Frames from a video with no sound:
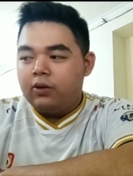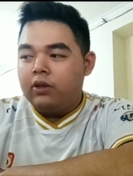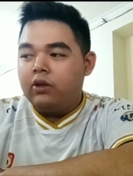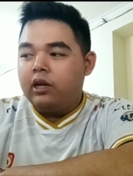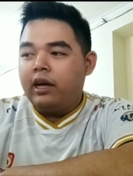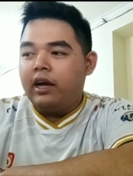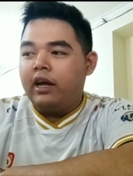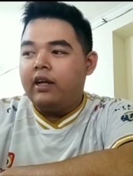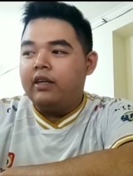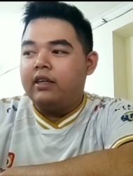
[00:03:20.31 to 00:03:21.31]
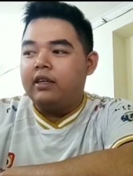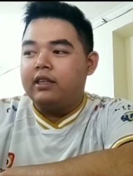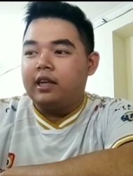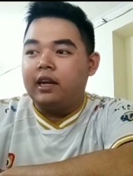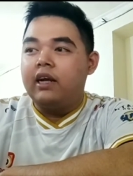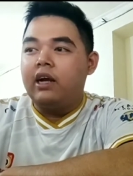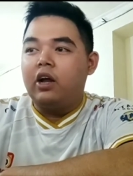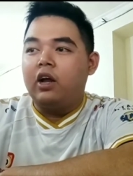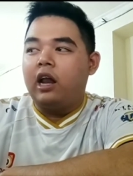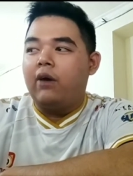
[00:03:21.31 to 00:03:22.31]
Oh. Gue tuh kayak seneng
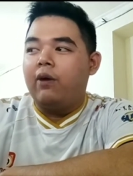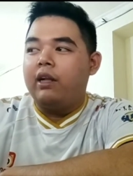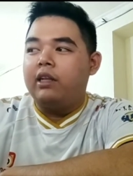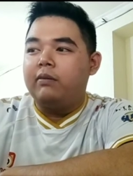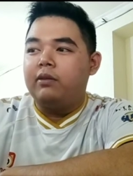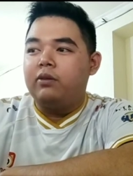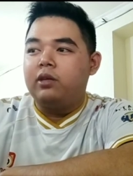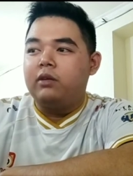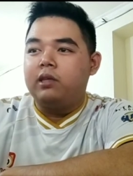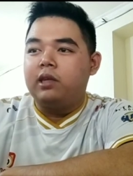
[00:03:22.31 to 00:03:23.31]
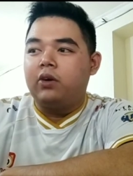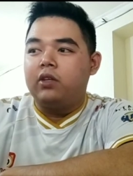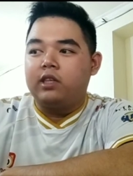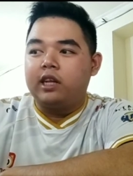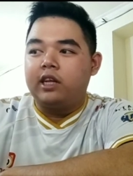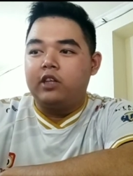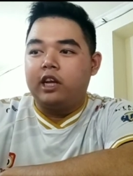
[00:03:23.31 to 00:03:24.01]
kalau ngelawan tim tuh yang bisa konsisten gitu.